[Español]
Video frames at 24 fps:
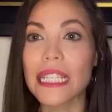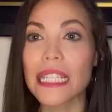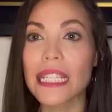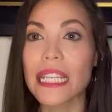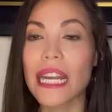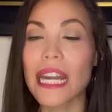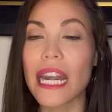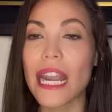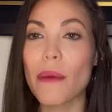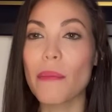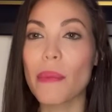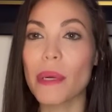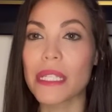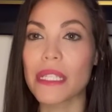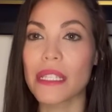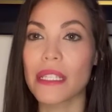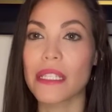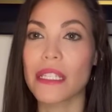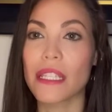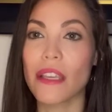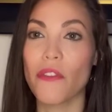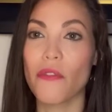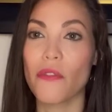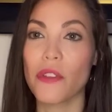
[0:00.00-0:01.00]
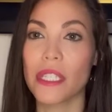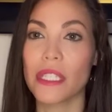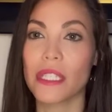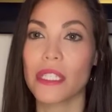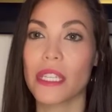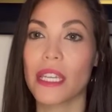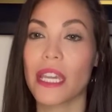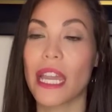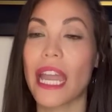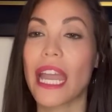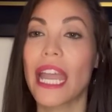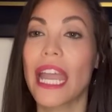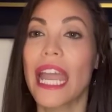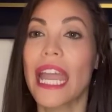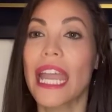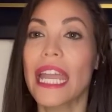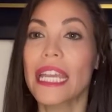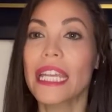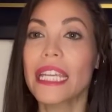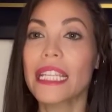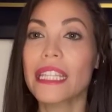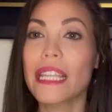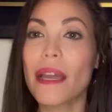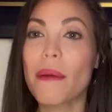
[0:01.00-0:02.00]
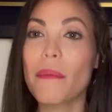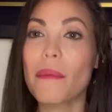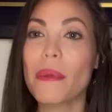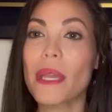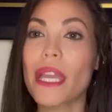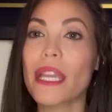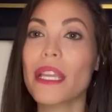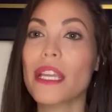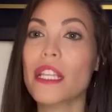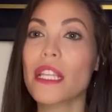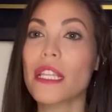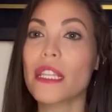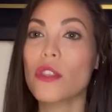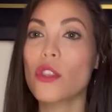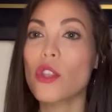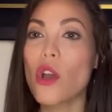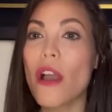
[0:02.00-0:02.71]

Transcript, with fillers: tener la presencia física y también